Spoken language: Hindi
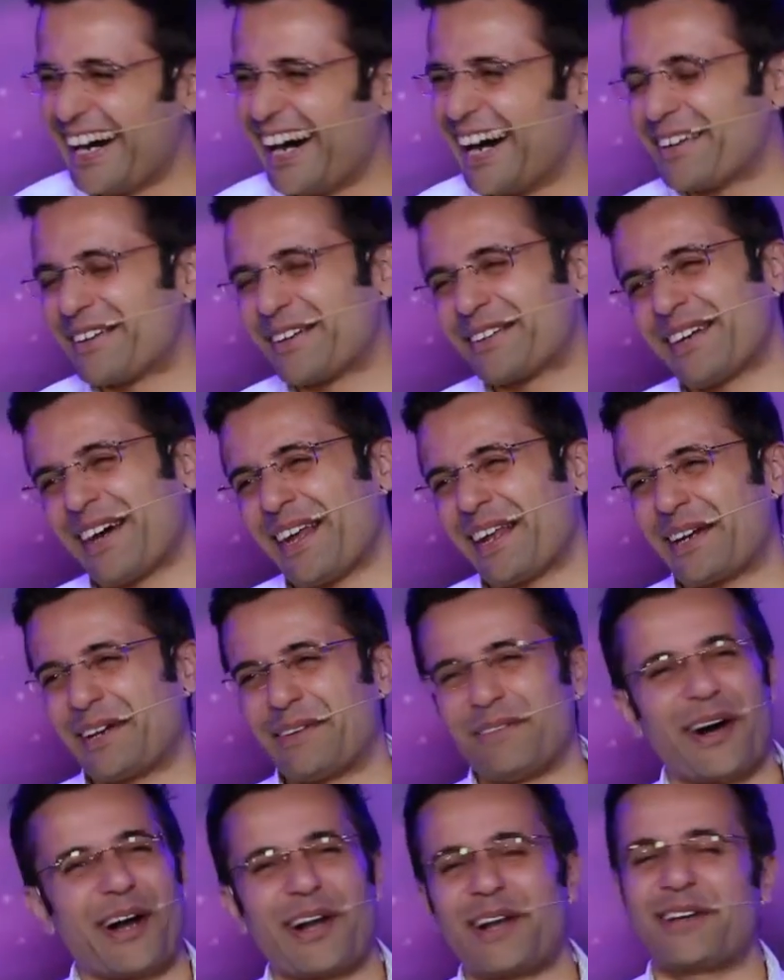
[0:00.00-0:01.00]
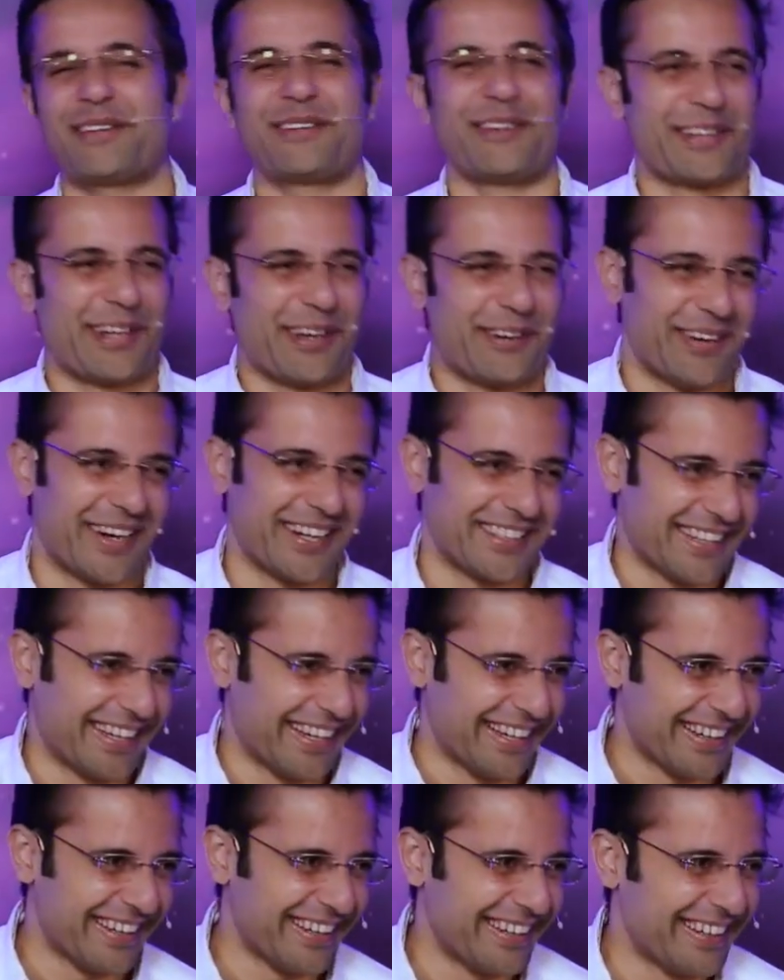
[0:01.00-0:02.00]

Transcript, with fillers: हाँ ये सारे कमाल के सुट्टे हुआ है